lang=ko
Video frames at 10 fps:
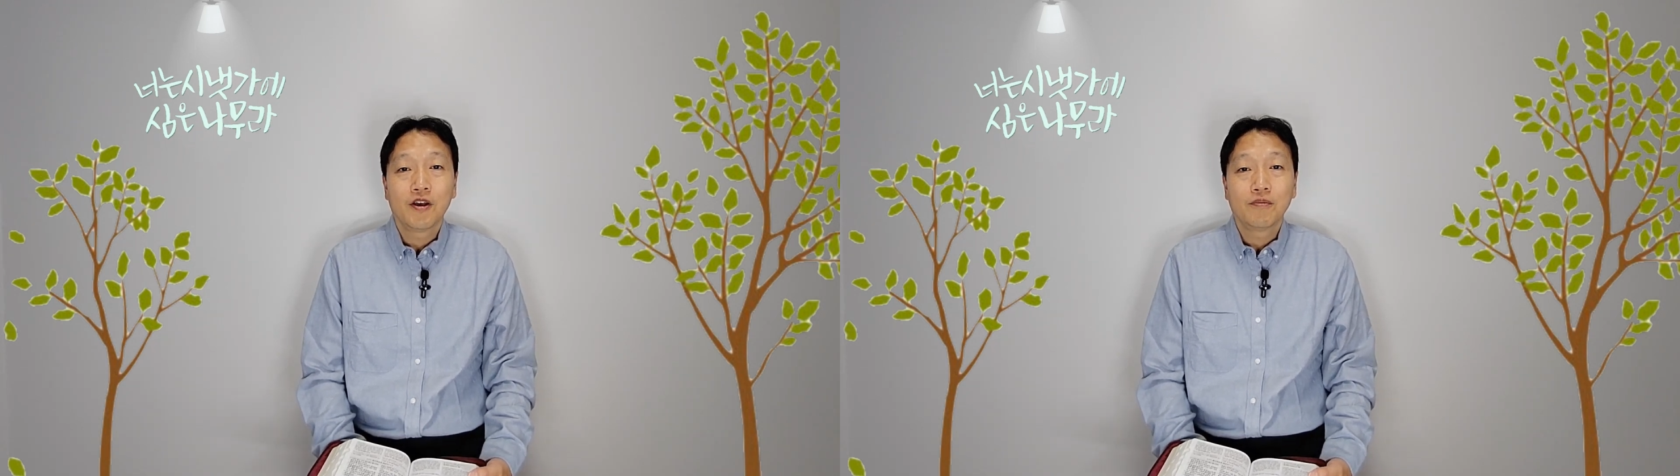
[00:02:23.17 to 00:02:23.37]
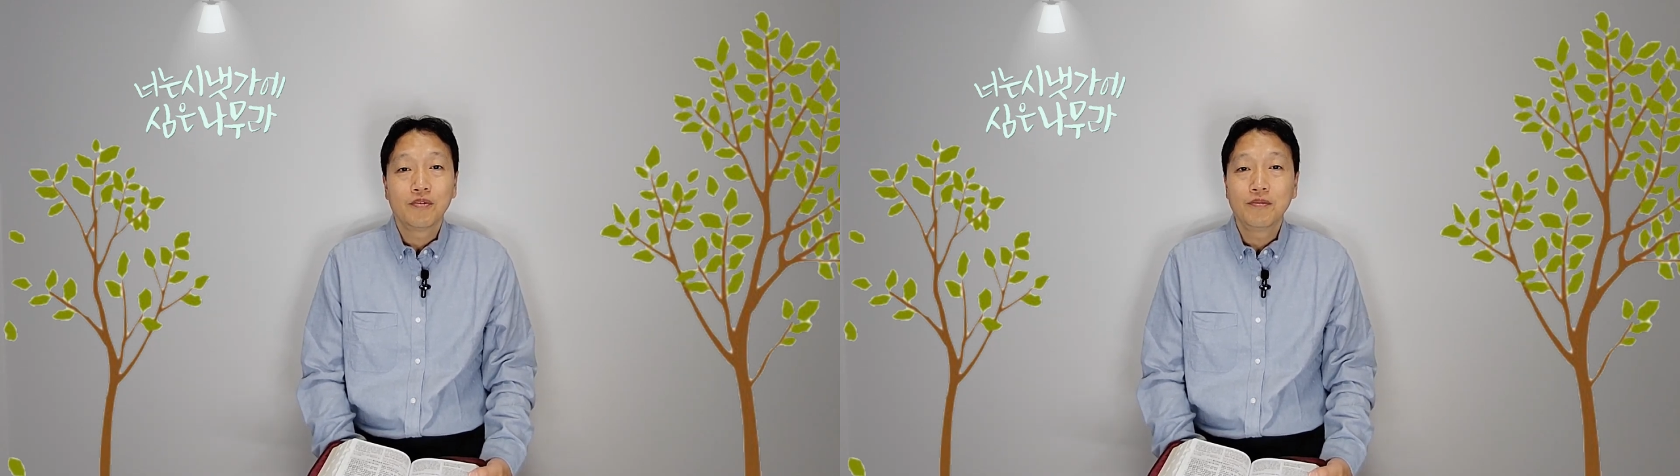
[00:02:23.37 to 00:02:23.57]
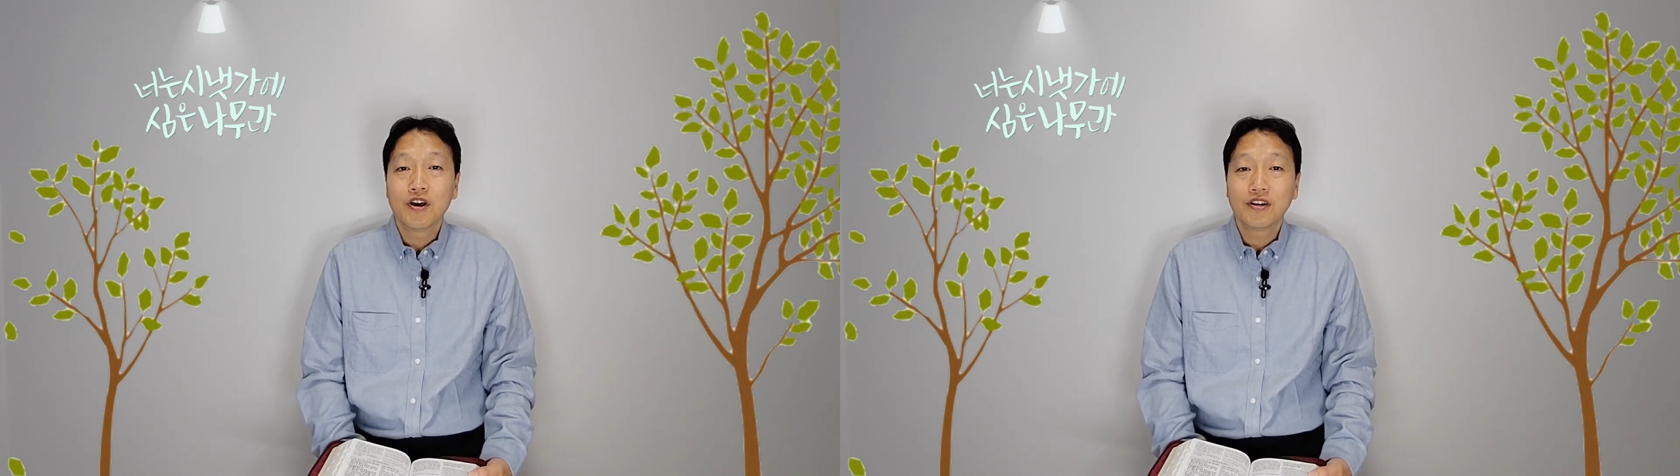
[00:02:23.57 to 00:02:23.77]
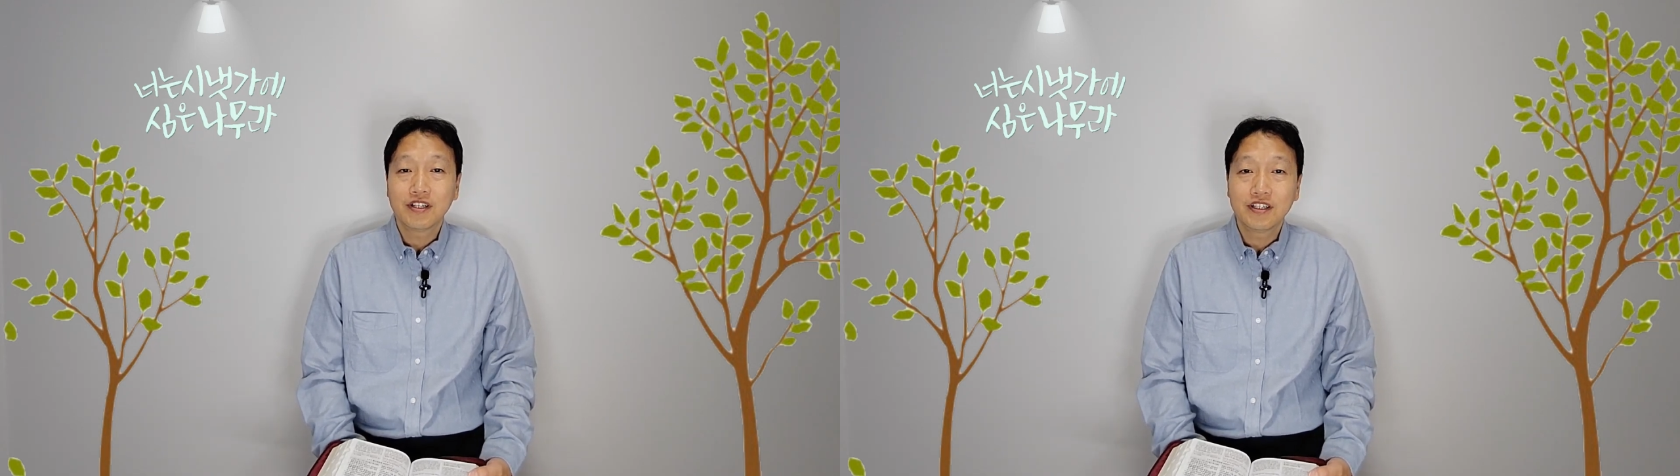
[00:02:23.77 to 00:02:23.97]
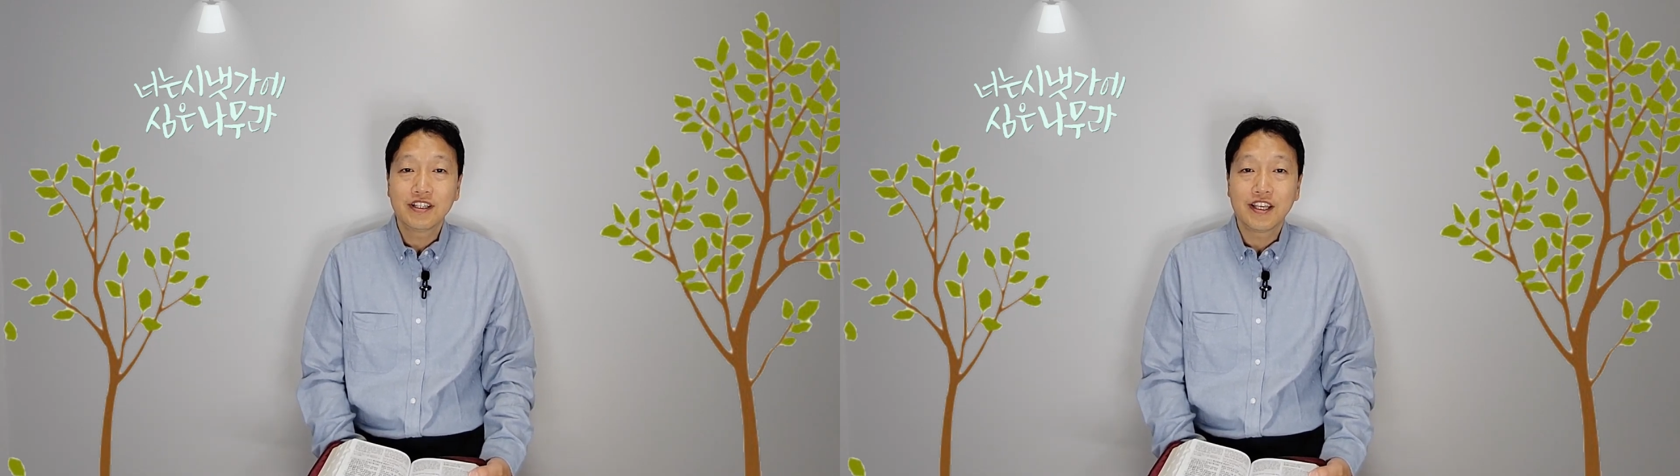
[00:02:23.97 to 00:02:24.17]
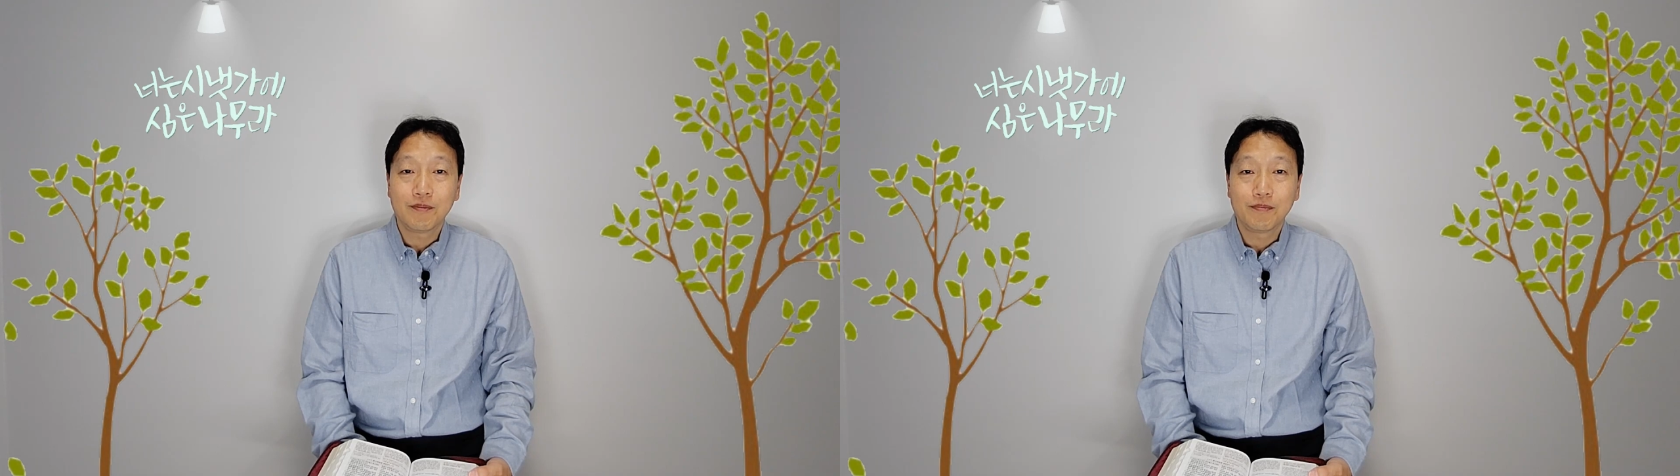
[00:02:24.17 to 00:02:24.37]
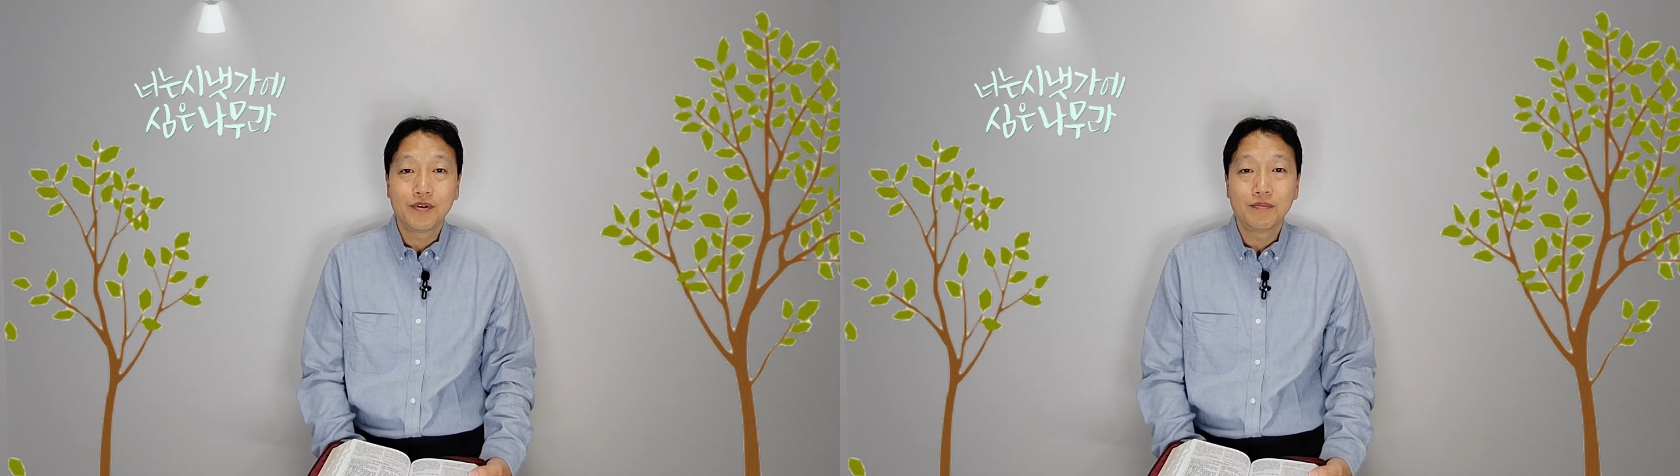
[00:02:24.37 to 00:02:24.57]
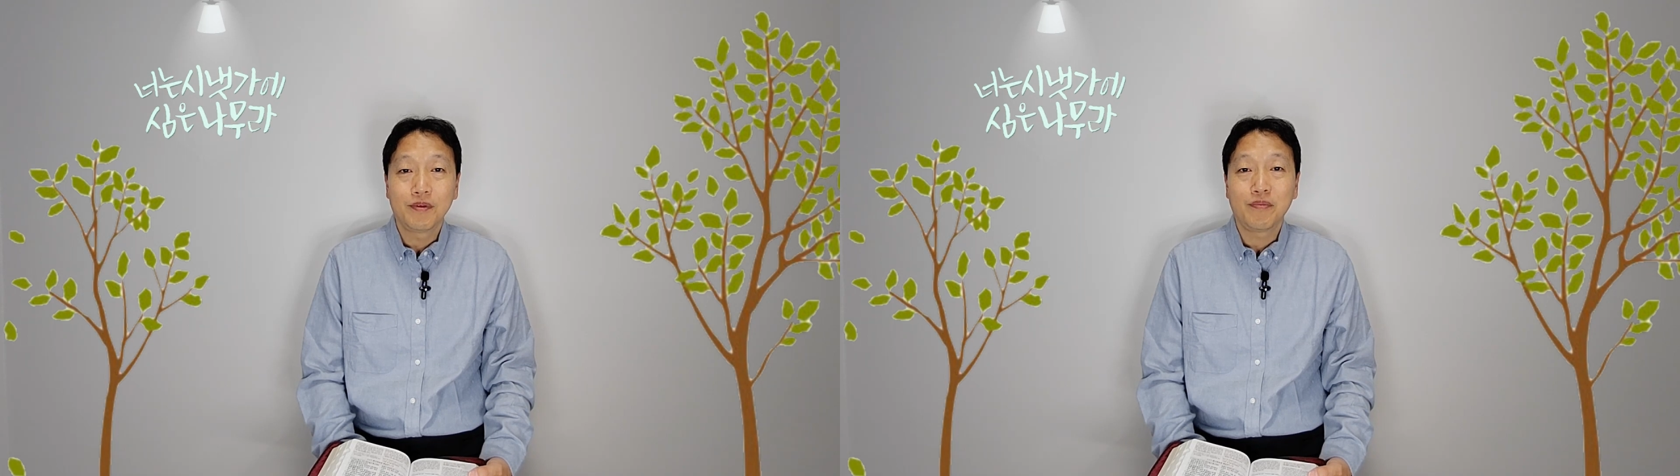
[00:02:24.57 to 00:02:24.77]
분명 큰
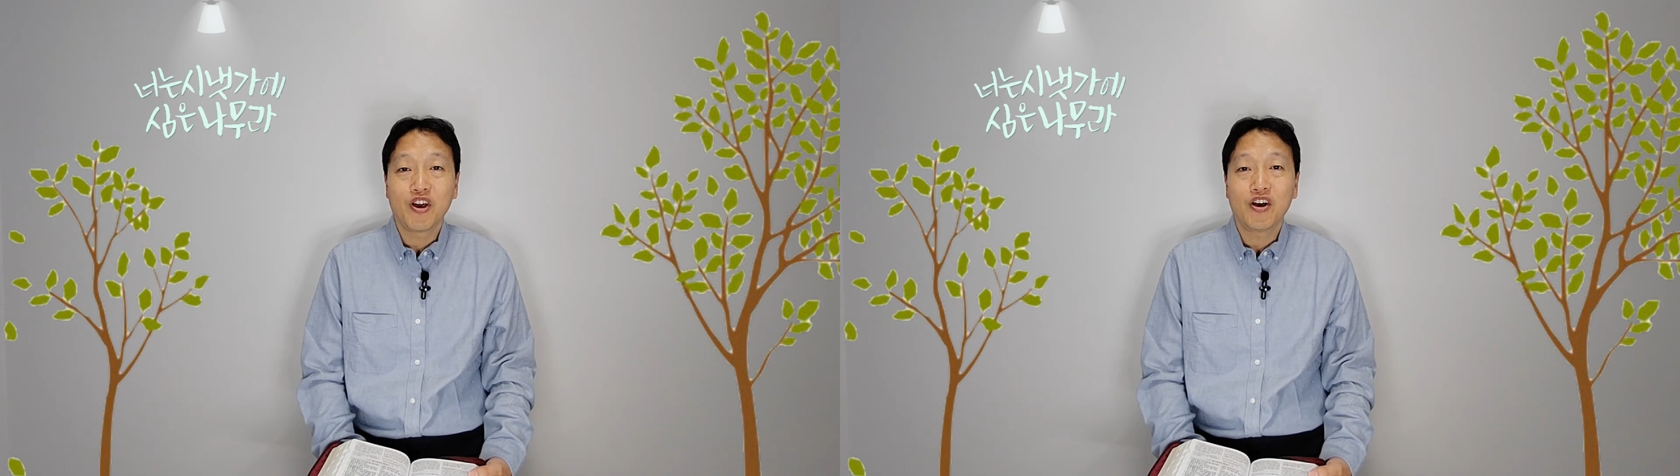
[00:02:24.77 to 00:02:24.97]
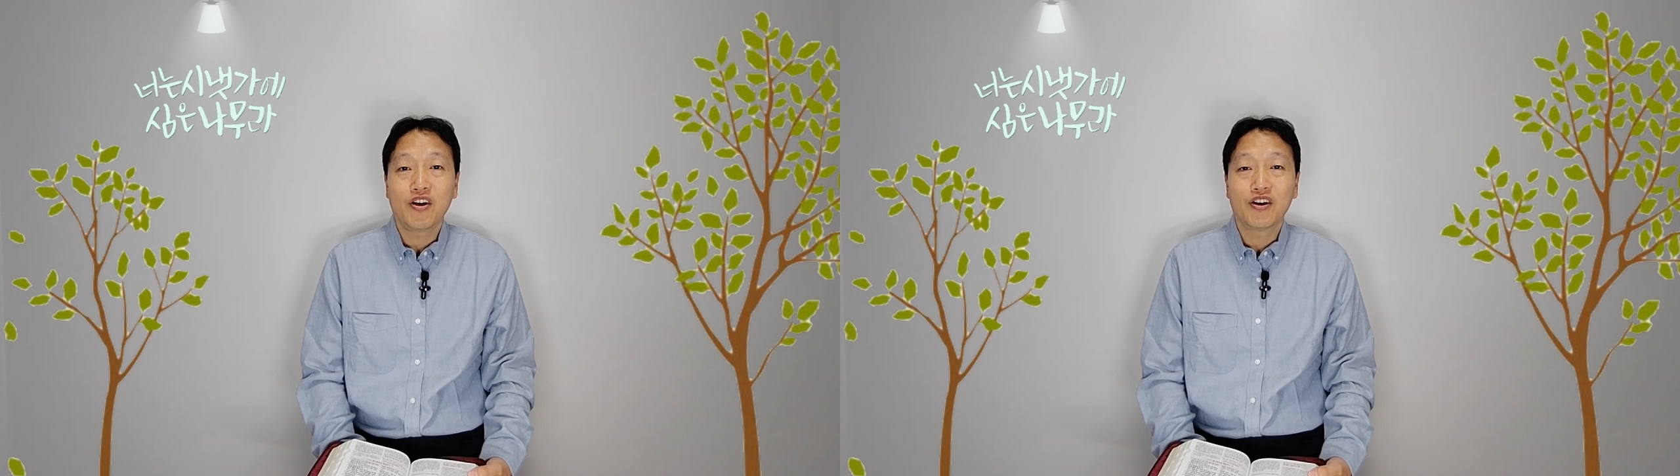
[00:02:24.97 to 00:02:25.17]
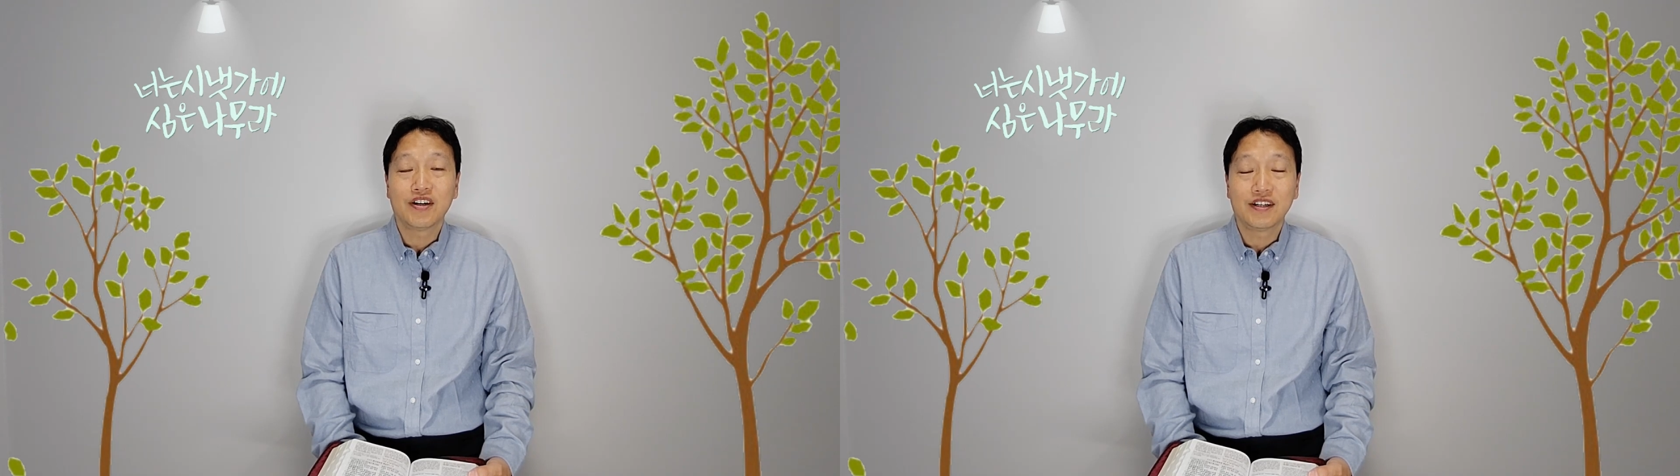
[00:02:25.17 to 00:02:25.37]
기쁨이며